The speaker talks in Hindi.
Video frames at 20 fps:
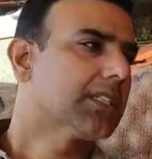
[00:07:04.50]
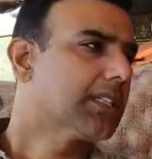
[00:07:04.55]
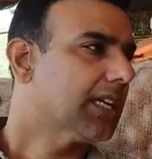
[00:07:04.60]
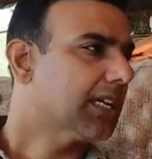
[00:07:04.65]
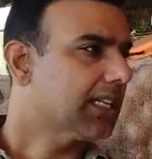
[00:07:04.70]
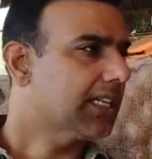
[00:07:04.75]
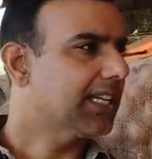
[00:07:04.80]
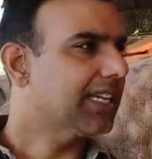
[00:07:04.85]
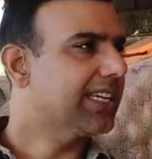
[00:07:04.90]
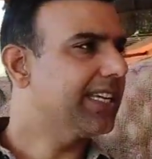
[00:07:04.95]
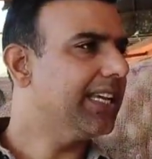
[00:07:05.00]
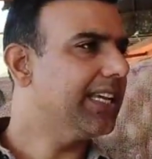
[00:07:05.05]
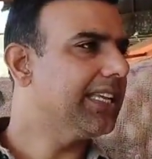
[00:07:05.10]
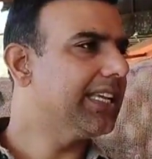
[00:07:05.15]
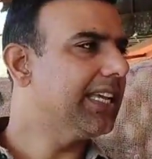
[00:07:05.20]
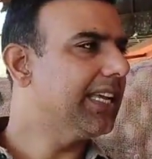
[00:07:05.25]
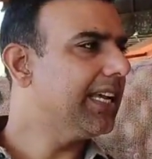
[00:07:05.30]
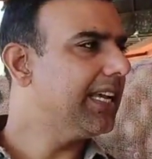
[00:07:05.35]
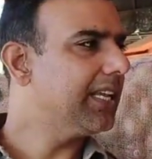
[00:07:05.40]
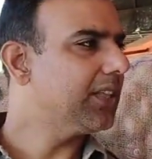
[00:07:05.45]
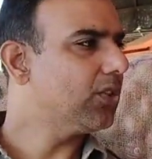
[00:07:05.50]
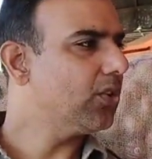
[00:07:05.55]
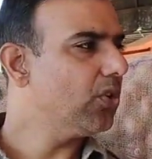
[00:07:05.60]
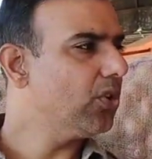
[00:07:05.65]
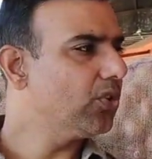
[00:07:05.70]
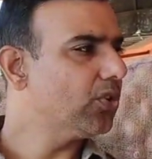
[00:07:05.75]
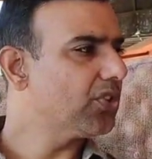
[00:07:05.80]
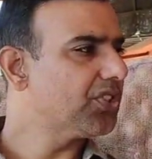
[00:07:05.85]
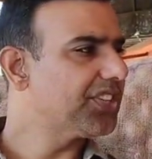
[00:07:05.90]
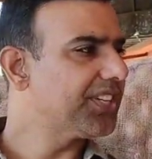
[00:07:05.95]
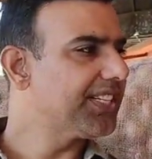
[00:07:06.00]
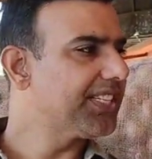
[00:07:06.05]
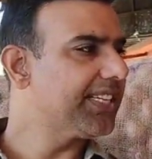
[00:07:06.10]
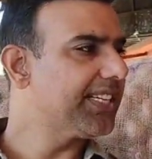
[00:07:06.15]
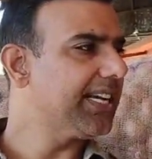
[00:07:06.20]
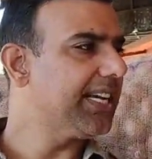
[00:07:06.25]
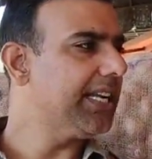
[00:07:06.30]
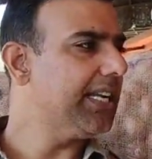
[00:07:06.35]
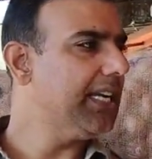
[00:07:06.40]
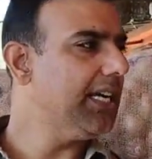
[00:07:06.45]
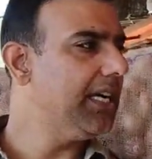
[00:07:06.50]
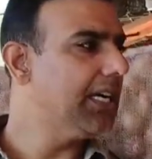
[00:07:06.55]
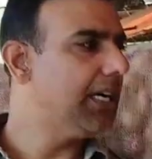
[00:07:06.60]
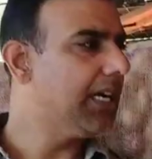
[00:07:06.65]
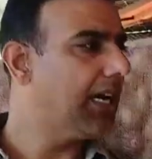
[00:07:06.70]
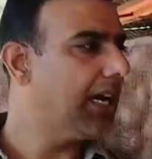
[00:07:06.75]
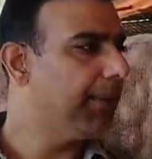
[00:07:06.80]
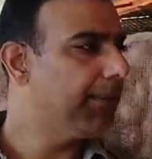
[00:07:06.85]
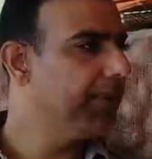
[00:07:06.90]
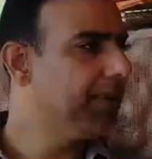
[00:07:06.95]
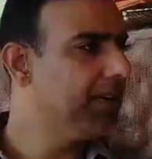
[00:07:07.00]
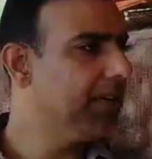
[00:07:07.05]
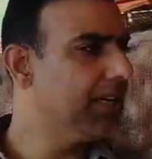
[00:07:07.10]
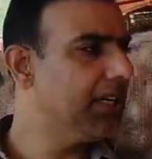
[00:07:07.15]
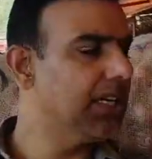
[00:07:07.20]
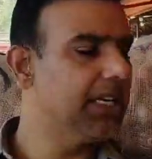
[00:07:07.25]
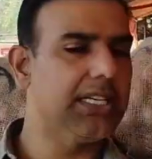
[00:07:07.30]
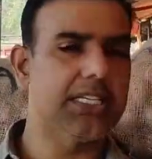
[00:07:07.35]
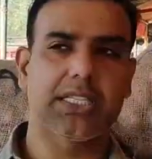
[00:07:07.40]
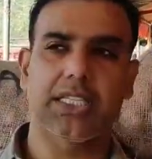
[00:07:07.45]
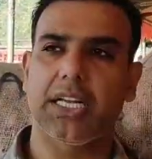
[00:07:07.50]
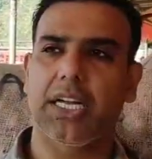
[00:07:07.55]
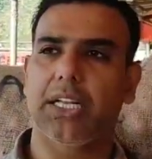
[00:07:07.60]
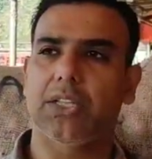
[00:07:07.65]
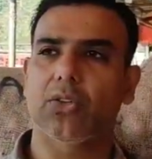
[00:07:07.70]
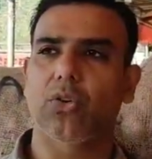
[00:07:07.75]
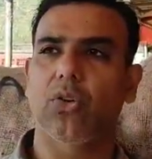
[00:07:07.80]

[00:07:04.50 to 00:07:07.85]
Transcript: सर देखिए ये तो जो चीजें है ना अब इसका